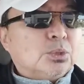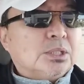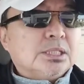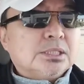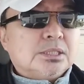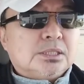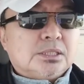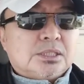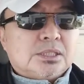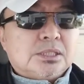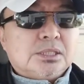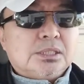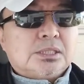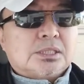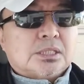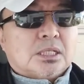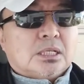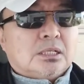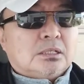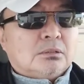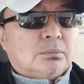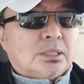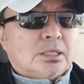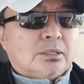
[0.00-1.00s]
我很欣
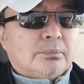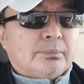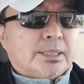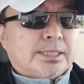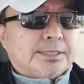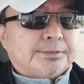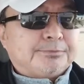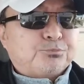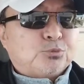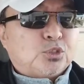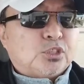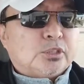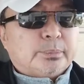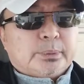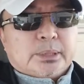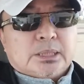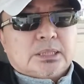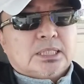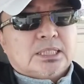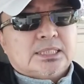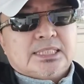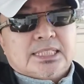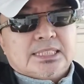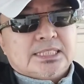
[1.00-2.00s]
赏奥巴马，特别
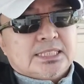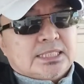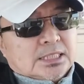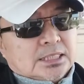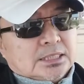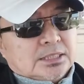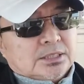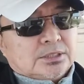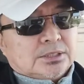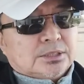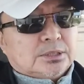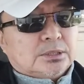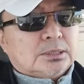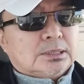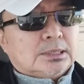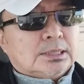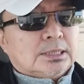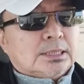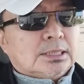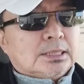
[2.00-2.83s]
是他演讲的时候，